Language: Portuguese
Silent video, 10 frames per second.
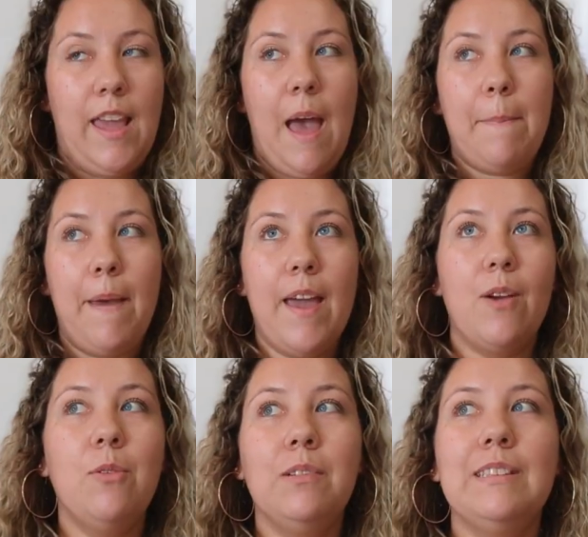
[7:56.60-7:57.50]
E a
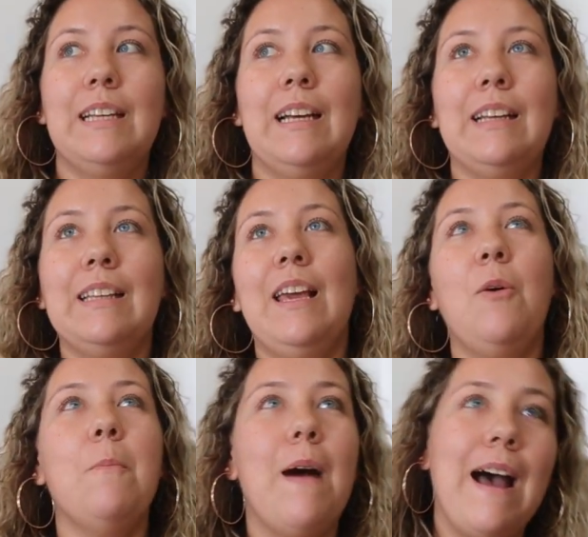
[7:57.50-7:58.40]
pergunta que
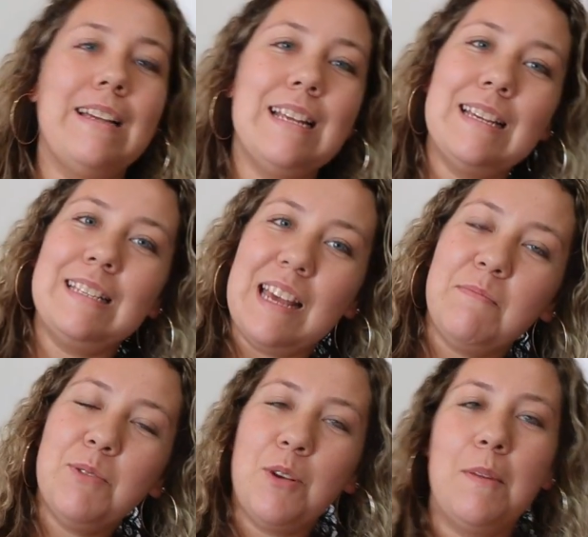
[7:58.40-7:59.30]
eu mais
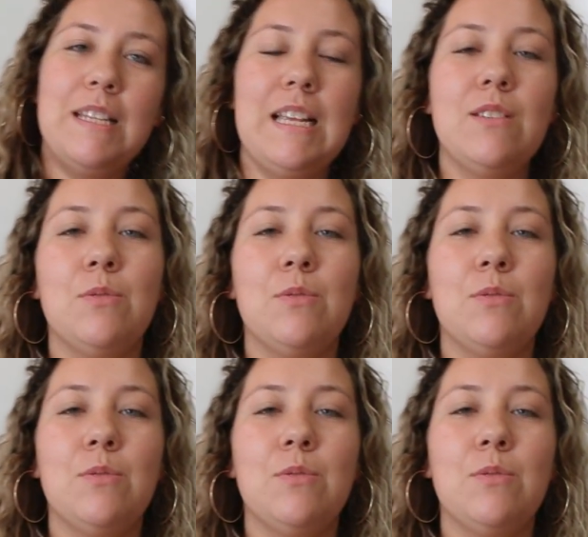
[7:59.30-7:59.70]
recebo sobre esse